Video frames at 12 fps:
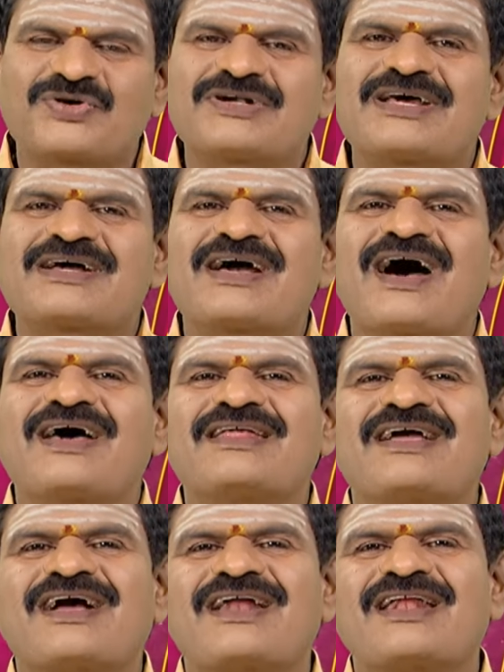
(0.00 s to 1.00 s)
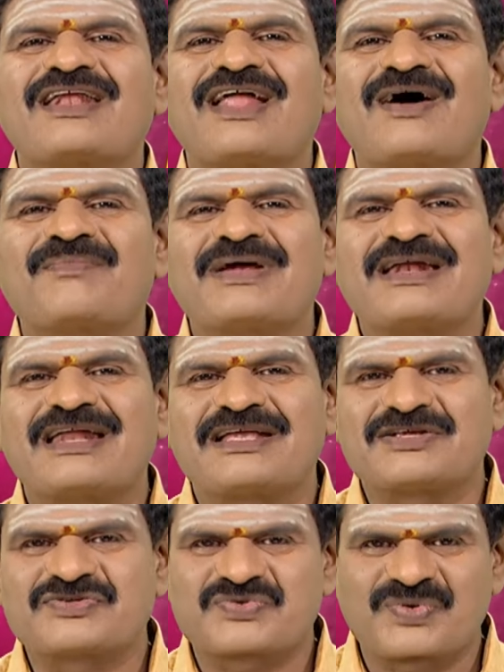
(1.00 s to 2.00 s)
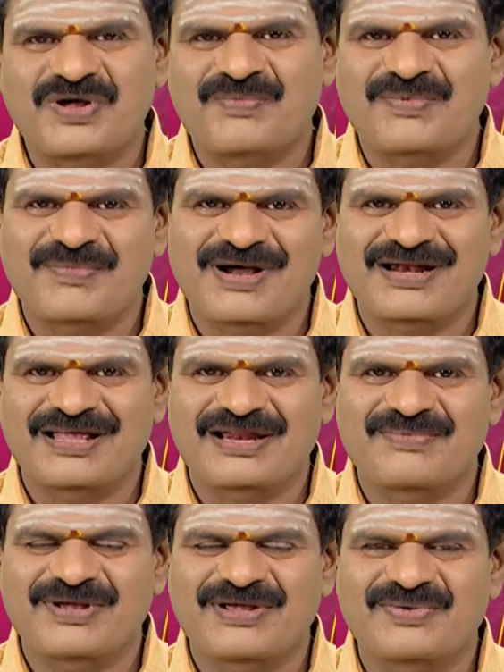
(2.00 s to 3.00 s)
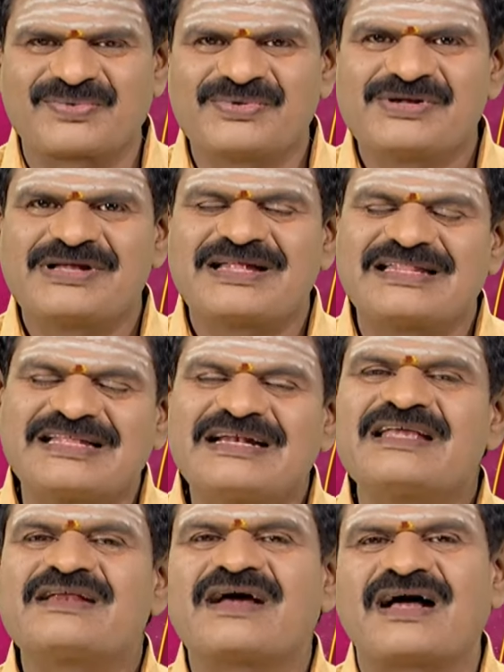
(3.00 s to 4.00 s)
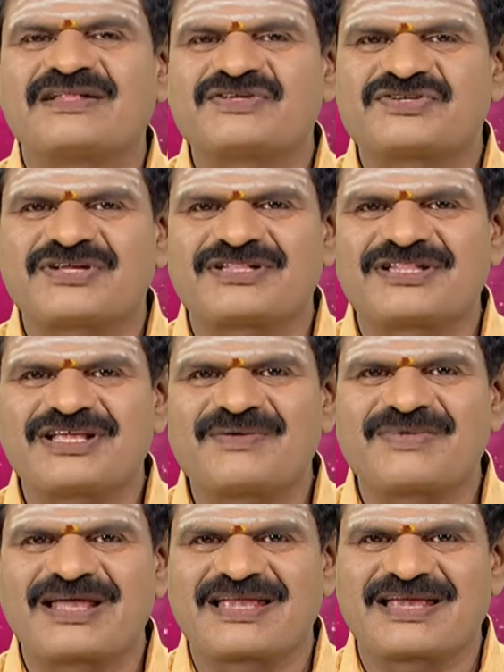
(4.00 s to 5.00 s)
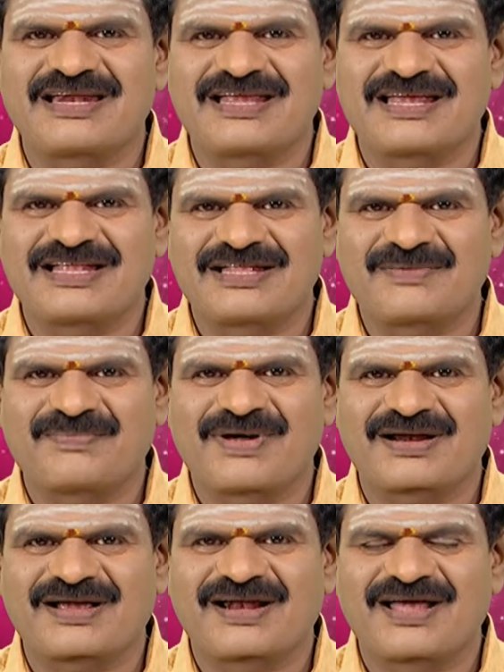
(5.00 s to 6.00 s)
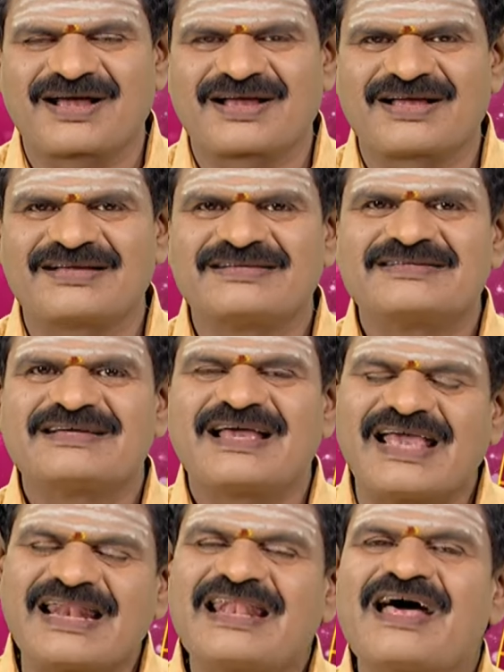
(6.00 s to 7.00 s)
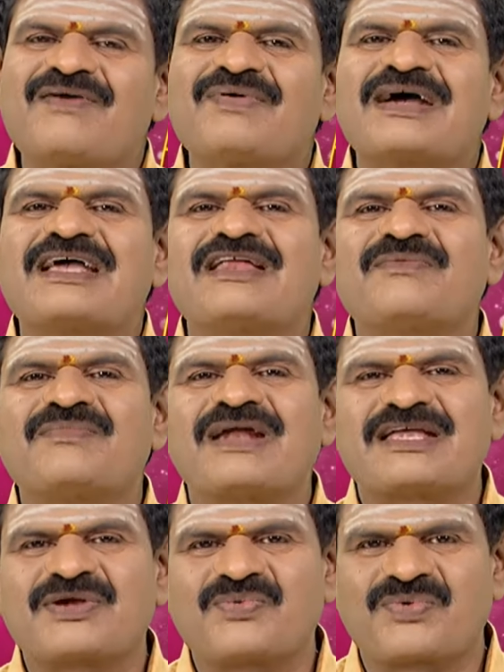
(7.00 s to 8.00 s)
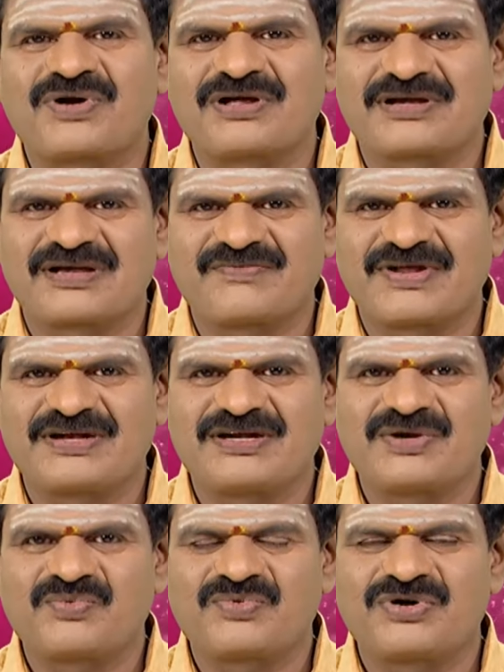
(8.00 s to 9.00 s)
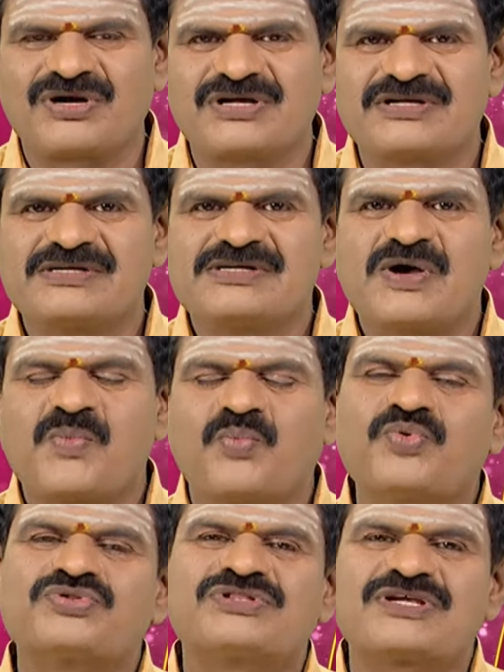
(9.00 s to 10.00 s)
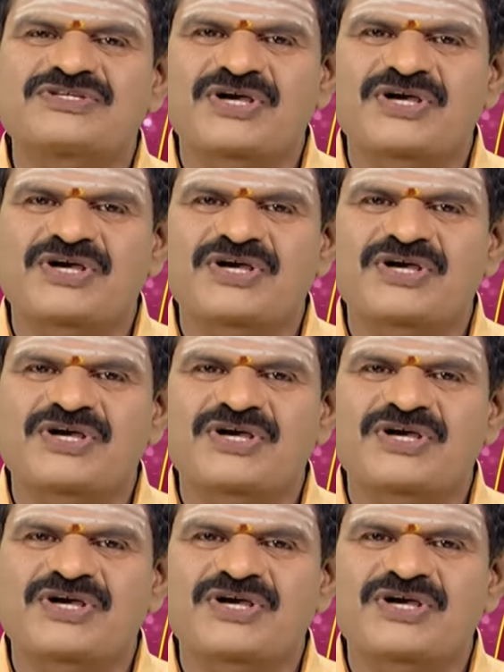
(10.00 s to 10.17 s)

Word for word: தொட்ட காரியங்கள் எல்லாமே இன்னைக்கு சுலபமாக நிறைவேறும் திடீர் அதிர்ஷ்டத்தையும் இன்னைக்கு நீங்கள் எதிர்பார்க்கலாங்க எல்லா வகையிலும் இன்னைக்கு உங்களுக்கு வெற்றி உண்டு மூத்த